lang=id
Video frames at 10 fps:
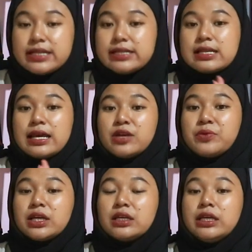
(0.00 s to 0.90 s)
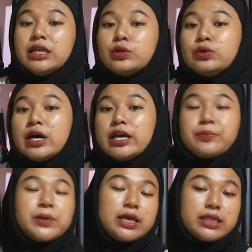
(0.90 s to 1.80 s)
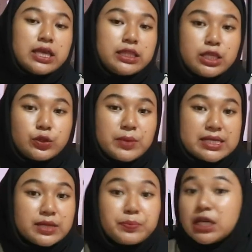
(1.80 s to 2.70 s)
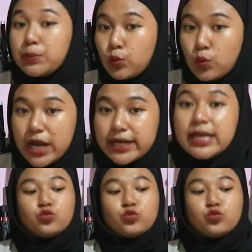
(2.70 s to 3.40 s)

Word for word: Jadi selain nomor rekening itu harap berhati-hati itu pasti penipuan.